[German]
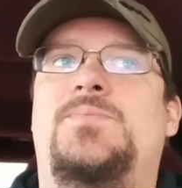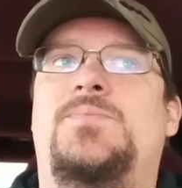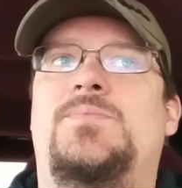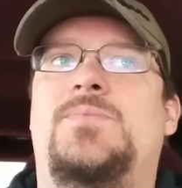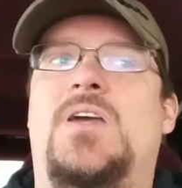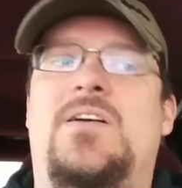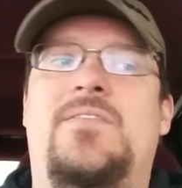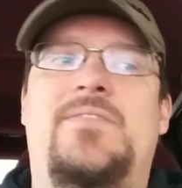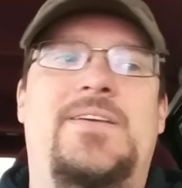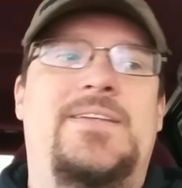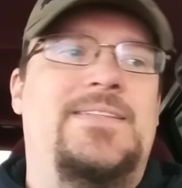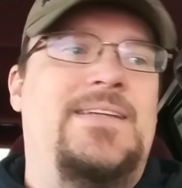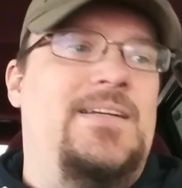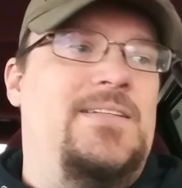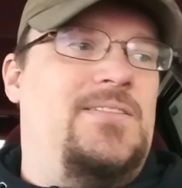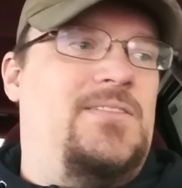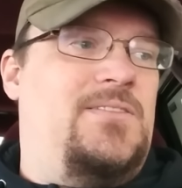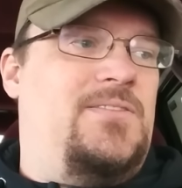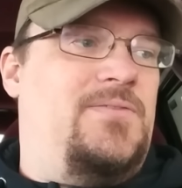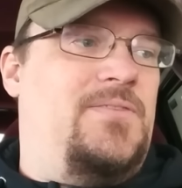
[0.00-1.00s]
ja, wie gesagt,
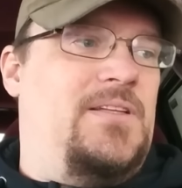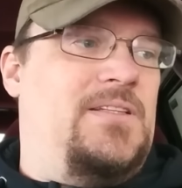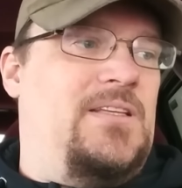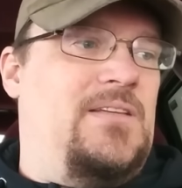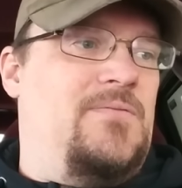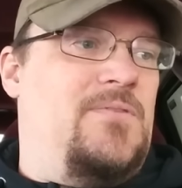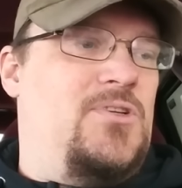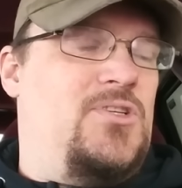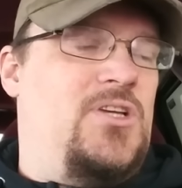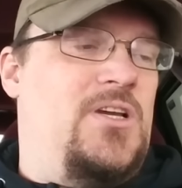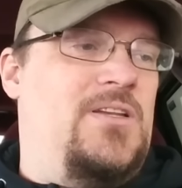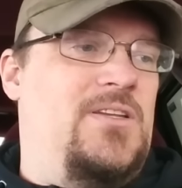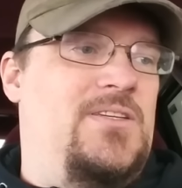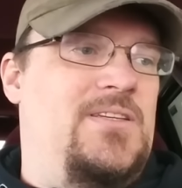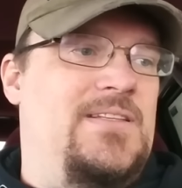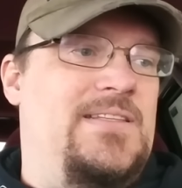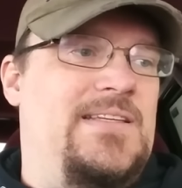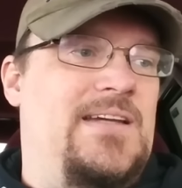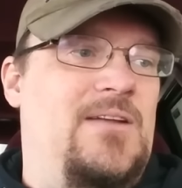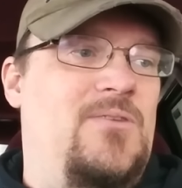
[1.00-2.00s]
ich werde den wahrscheinlich
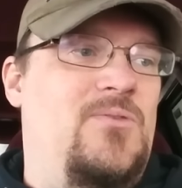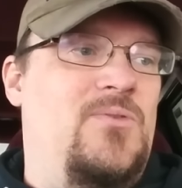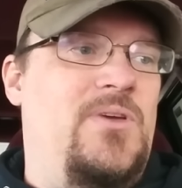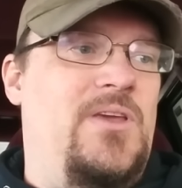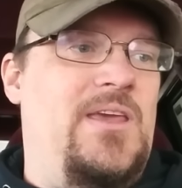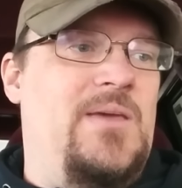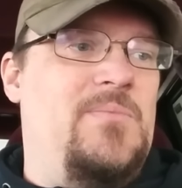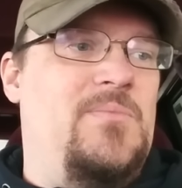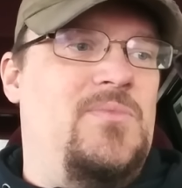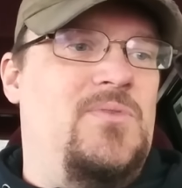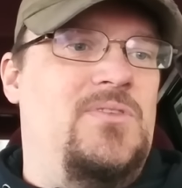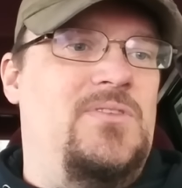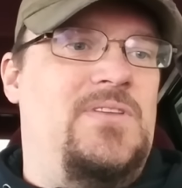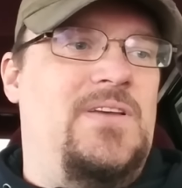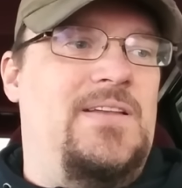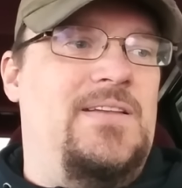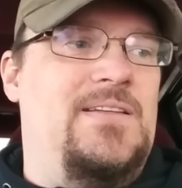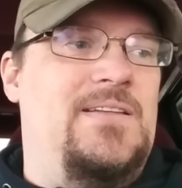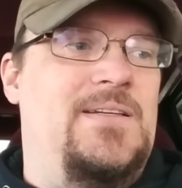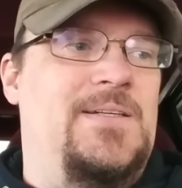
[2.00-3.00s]
in Zahlung geben und
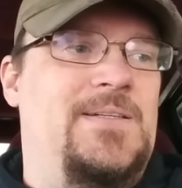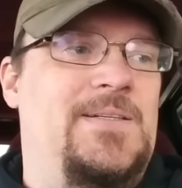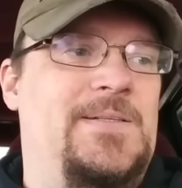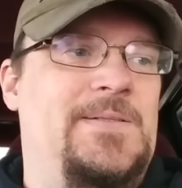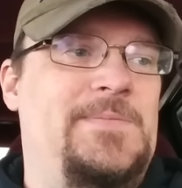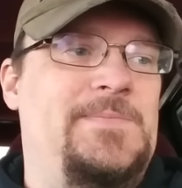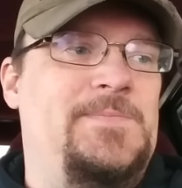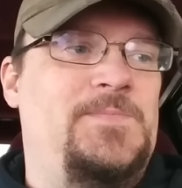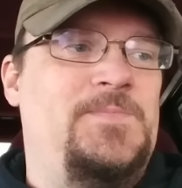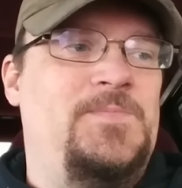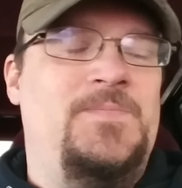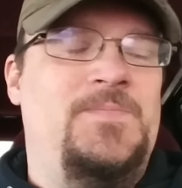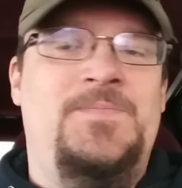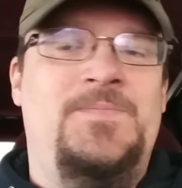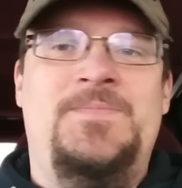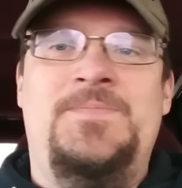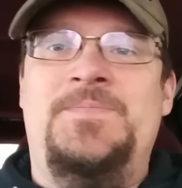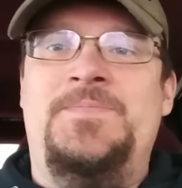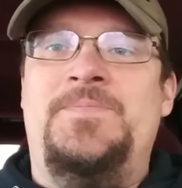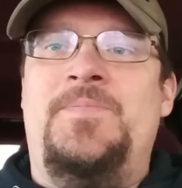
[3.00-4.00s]
dann äh,
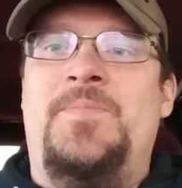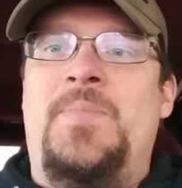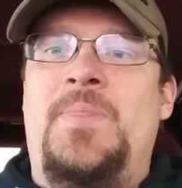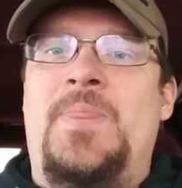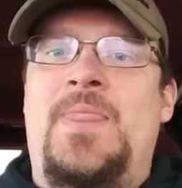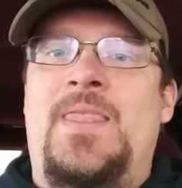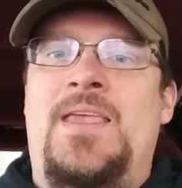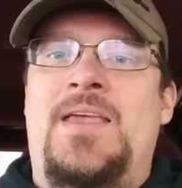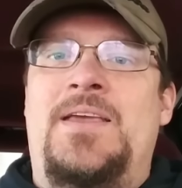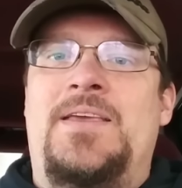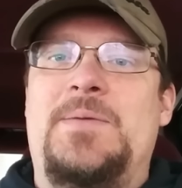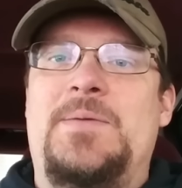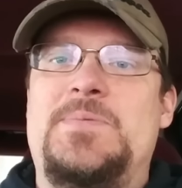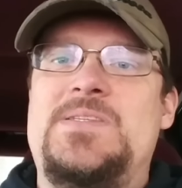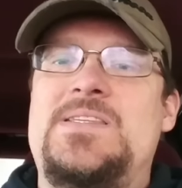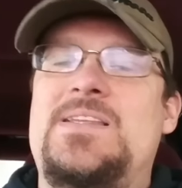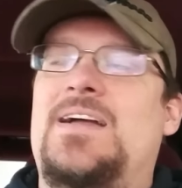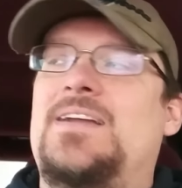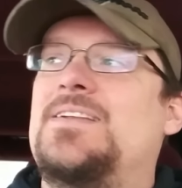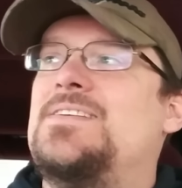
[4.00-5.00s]
gibt
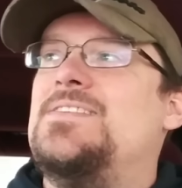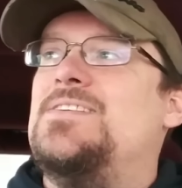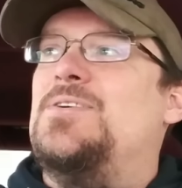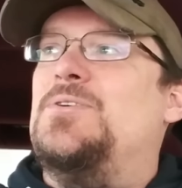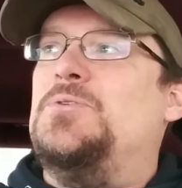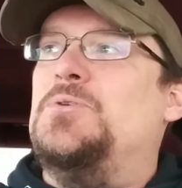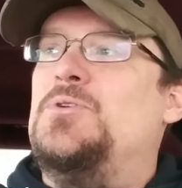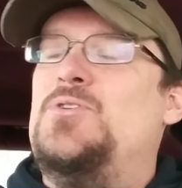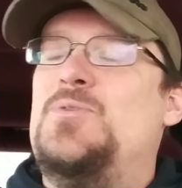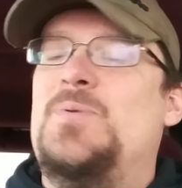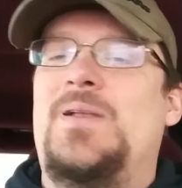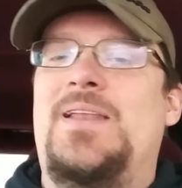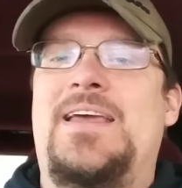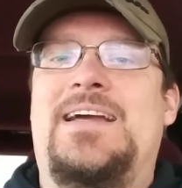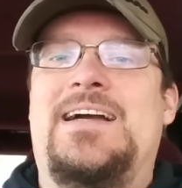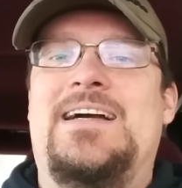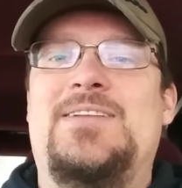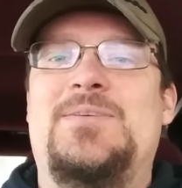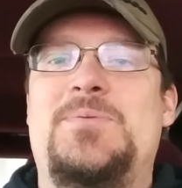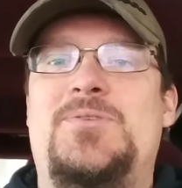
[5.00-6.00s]
es ein anderes Auto. Und ich überlege
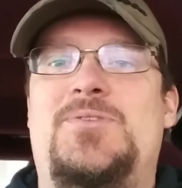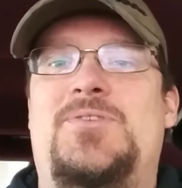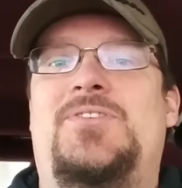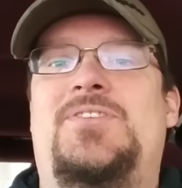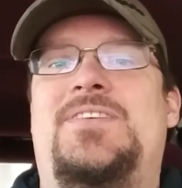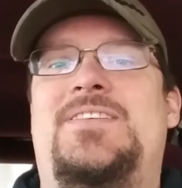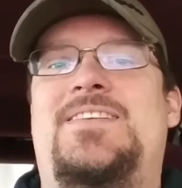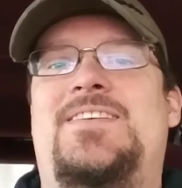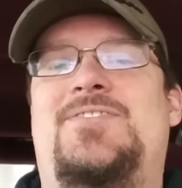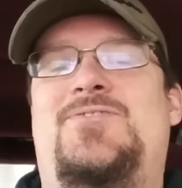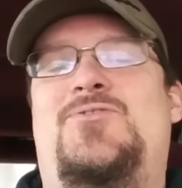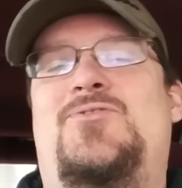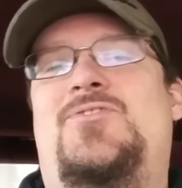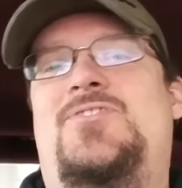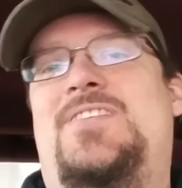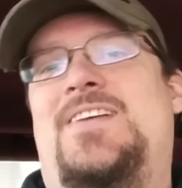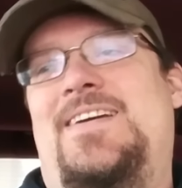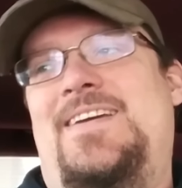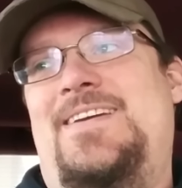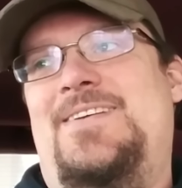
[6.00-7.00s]
gerade, ob ich euch das jetzt schon
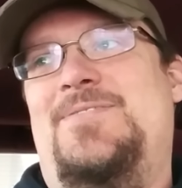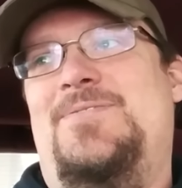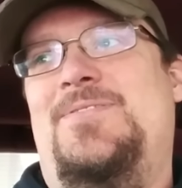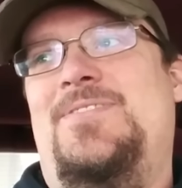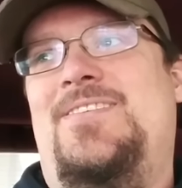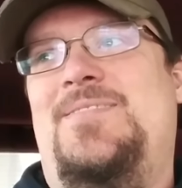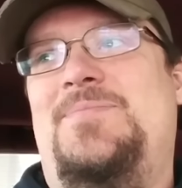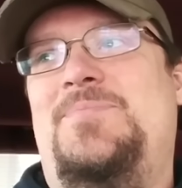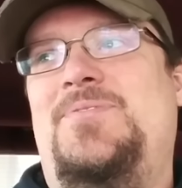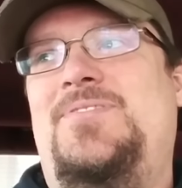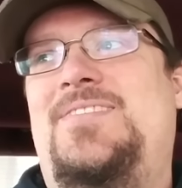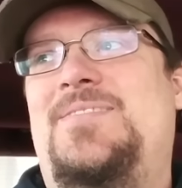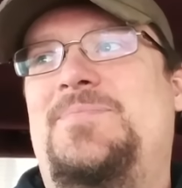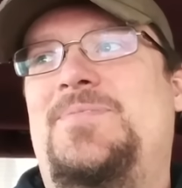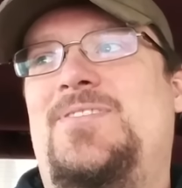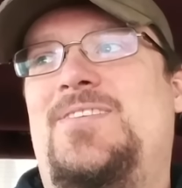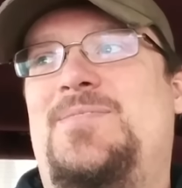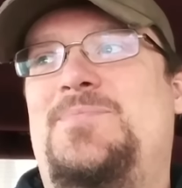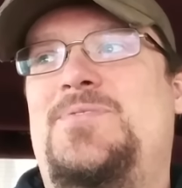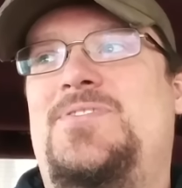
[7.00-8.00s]
zeige oder ob ich
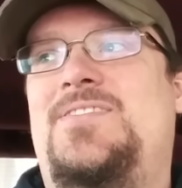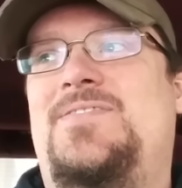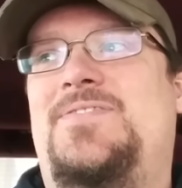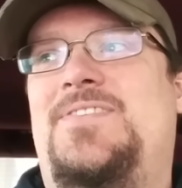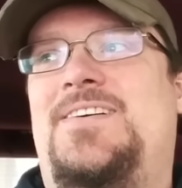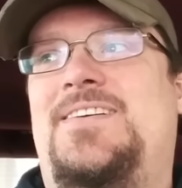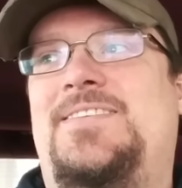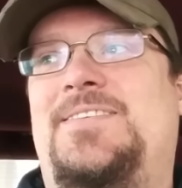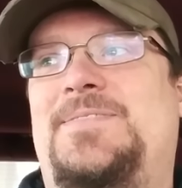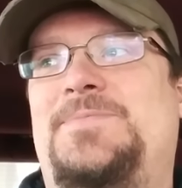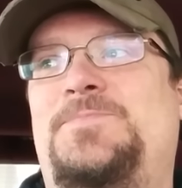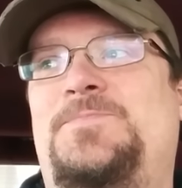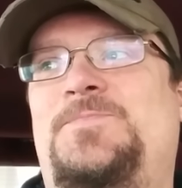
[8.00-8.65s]
damit noch ein bisschen warte.